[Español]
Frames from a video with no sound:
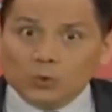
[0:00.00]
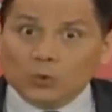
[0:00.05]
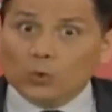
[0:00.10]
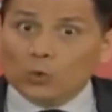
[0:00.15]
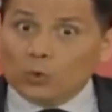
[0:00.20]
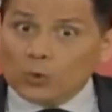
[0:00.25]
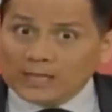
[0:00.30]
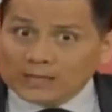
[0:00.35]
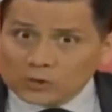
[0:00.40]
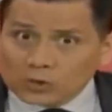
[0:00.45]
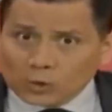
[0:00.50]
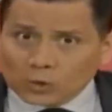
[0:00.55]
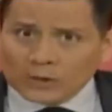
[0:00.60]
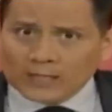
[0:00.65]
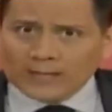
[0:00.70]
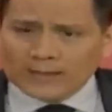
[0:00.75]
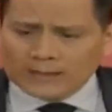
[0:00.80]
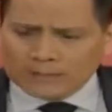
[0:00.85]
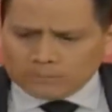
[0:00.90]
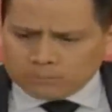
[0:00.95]
cuatro
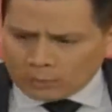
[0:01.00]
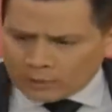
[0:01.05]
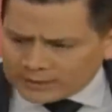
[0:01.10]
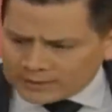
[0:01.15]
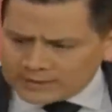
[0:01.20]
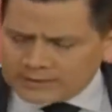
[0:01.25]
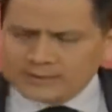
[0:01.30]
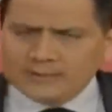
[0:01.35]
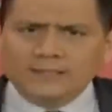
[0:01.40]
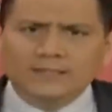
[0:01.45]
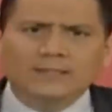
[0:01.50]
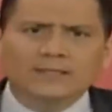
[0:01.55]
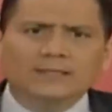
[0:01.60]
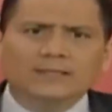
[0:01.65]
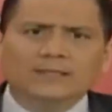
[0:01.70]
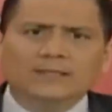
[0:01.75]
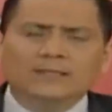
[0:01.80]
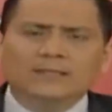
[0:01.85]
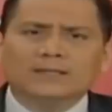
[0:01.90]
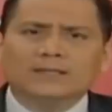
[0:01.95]
días después,
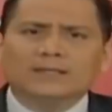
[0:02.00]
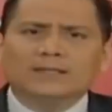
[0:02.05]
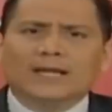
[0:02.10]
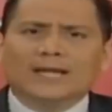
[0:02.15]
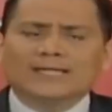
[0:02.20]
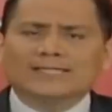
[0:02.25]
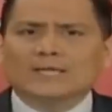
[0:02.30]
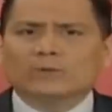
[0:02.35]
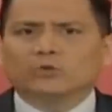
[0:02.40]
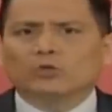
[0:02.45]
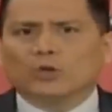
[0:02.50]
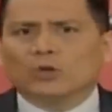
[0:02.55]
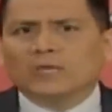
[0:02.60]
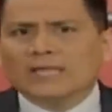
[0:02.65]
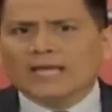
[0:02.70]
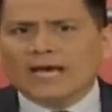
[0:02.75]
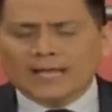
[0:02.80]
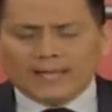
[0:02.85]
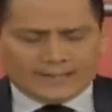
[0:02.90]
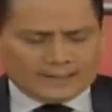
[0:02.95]
las
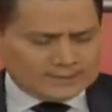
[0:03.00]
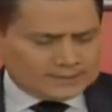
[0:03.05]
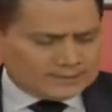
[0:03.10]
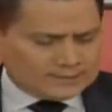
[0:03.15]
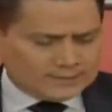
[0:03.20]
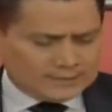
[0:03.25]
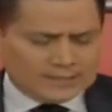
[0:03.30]
autoridades,